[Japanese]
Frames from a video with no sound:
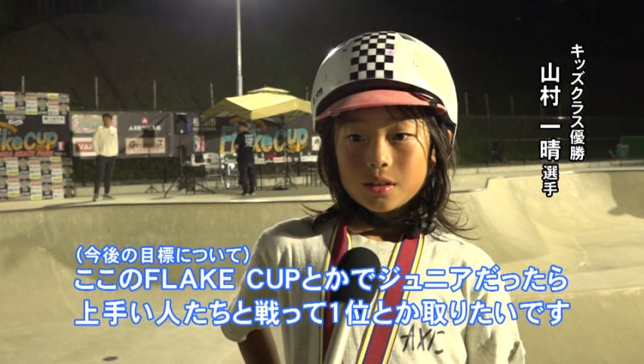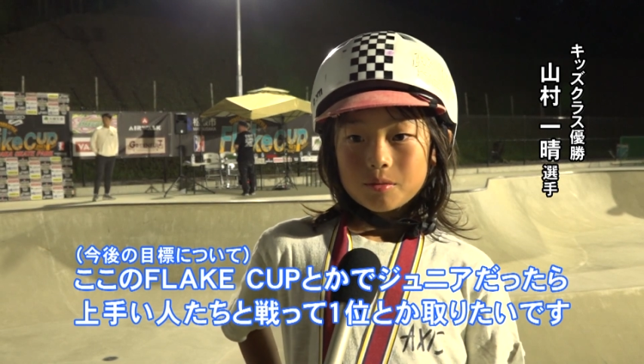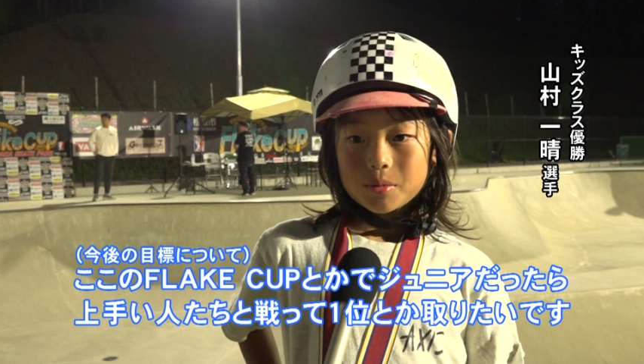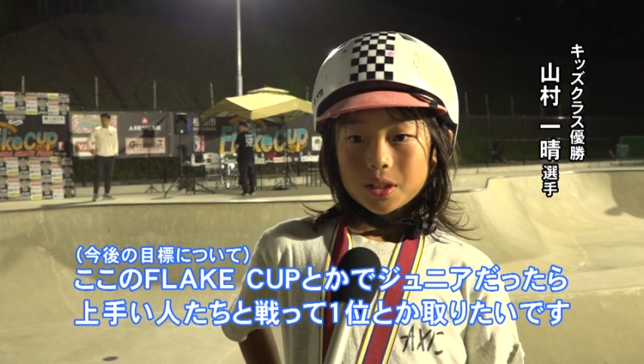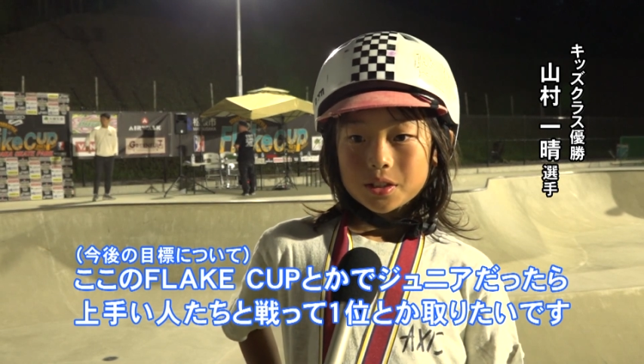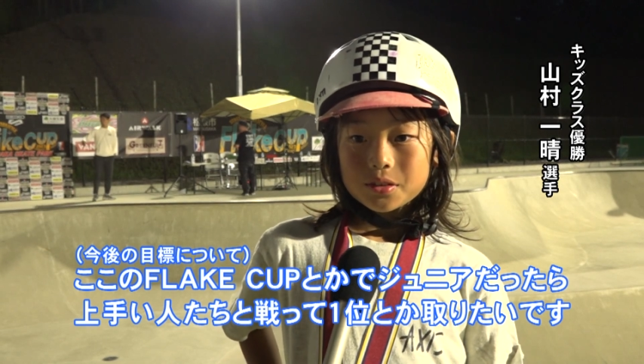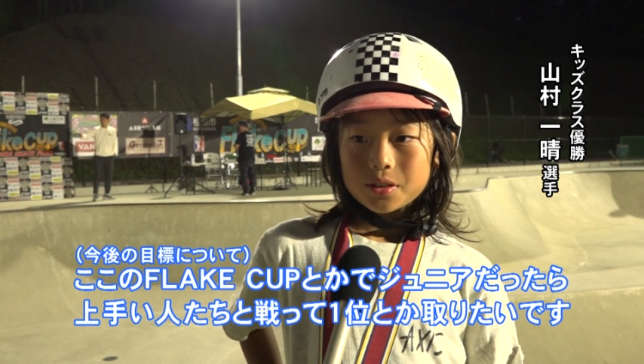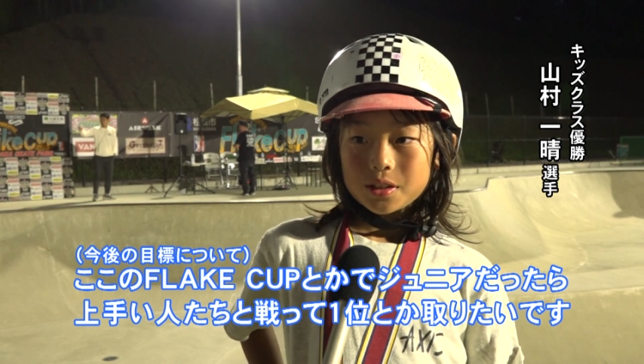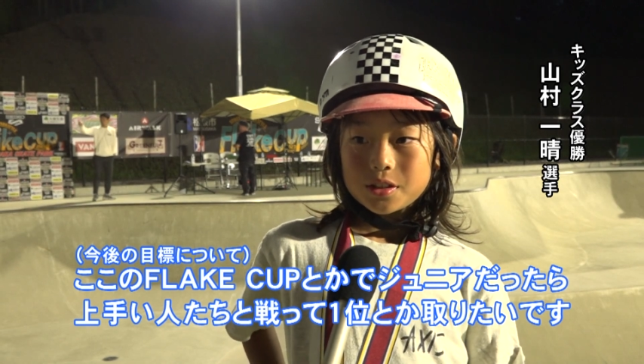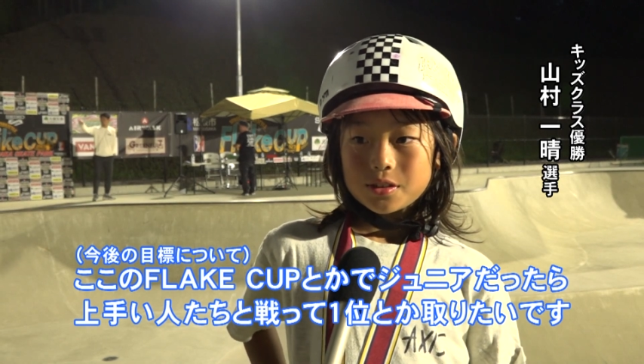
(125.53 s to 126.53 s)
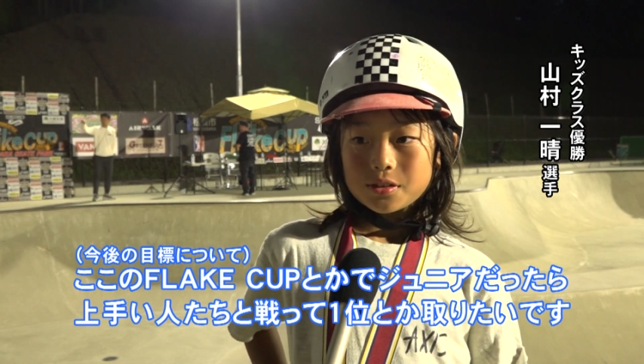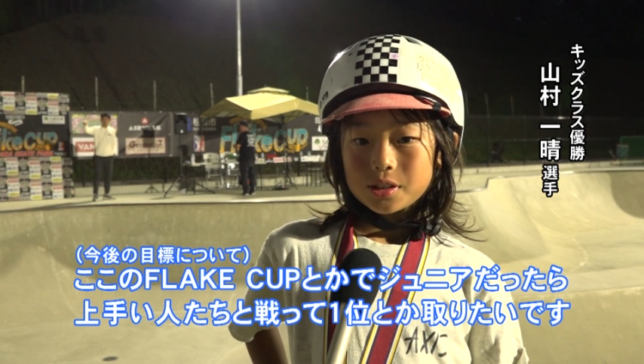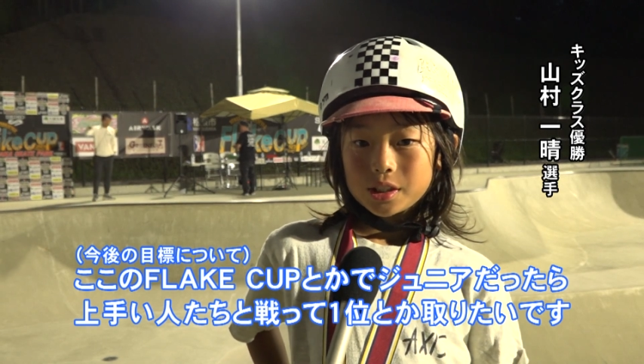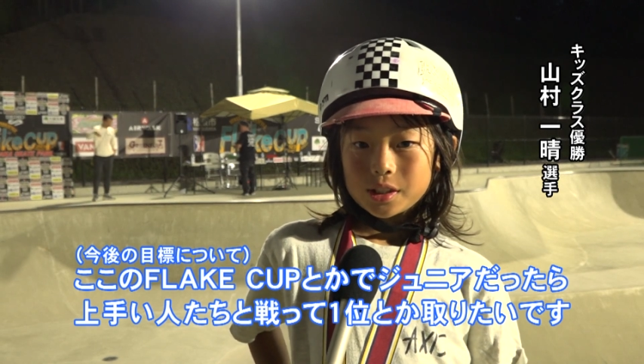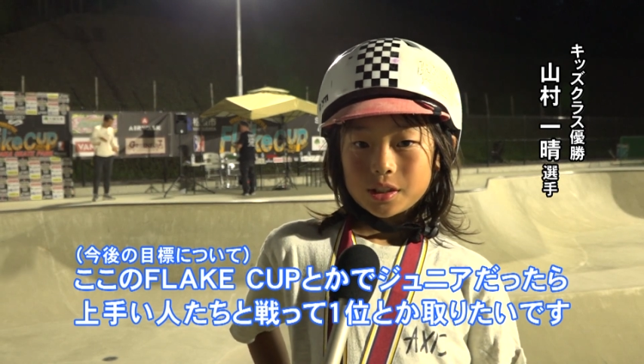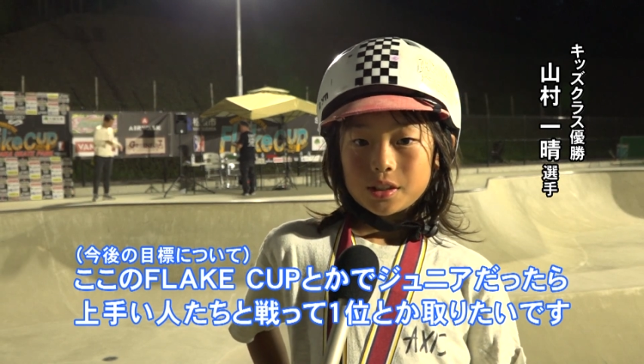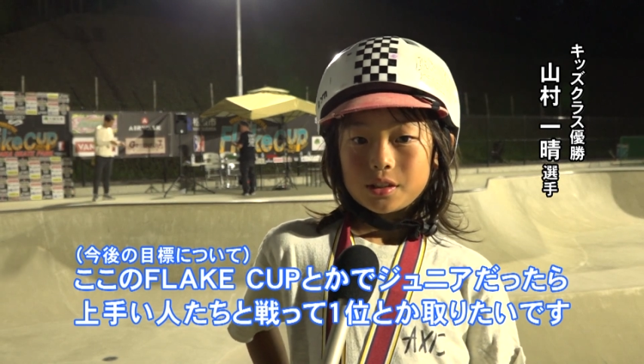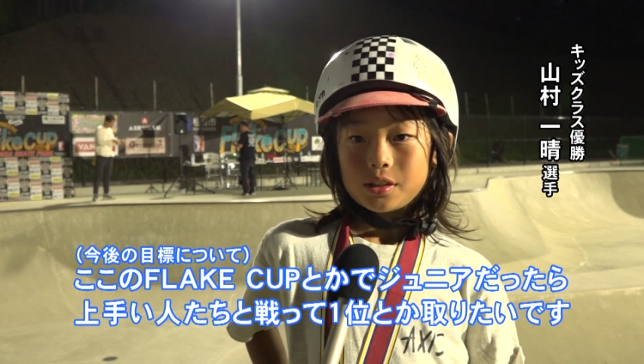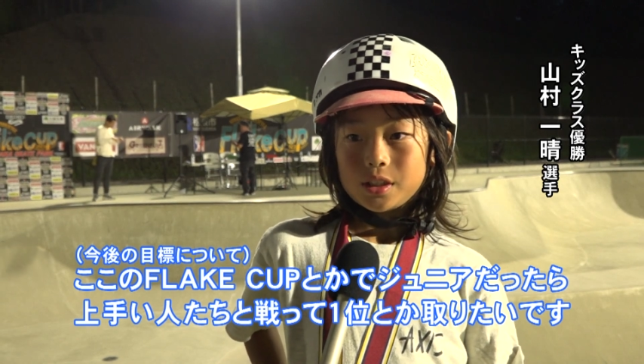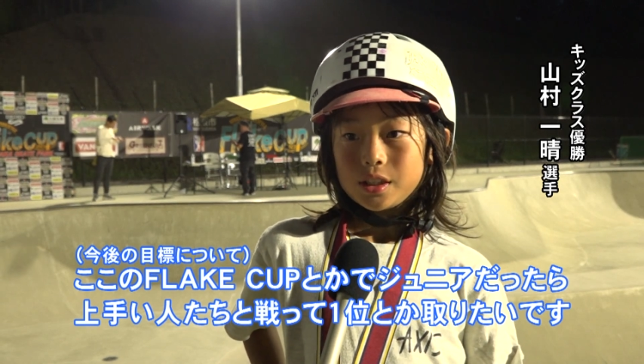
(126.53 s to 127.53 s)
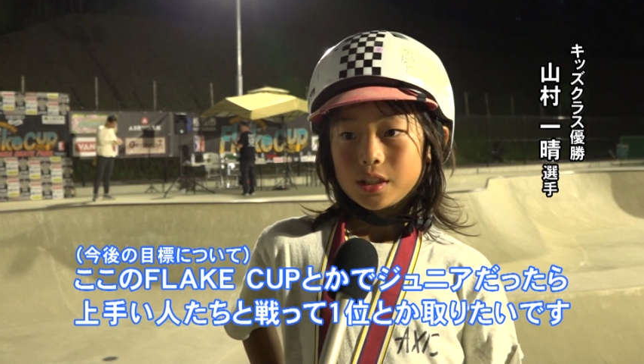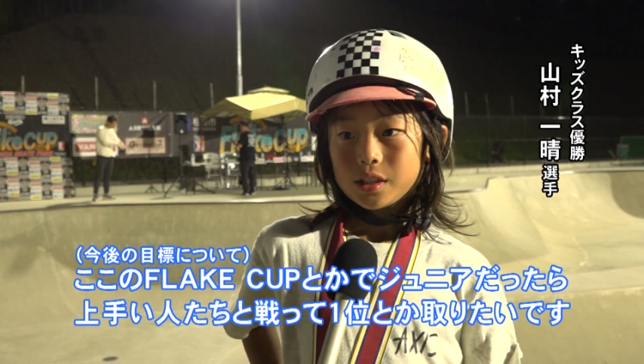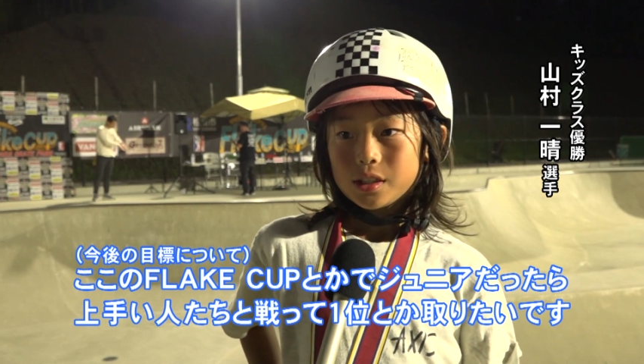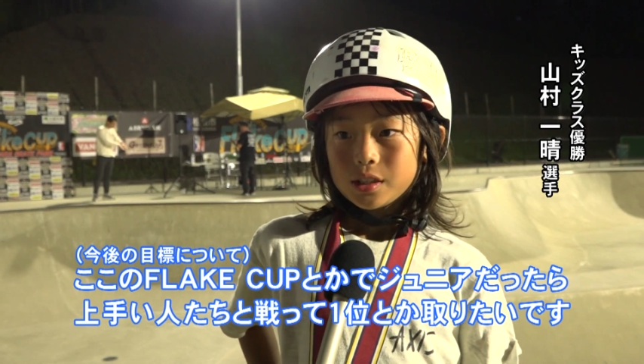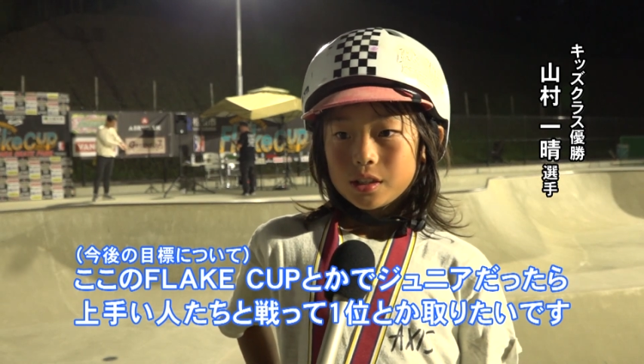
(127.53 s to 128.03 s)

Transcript: 上手い人たちと戦って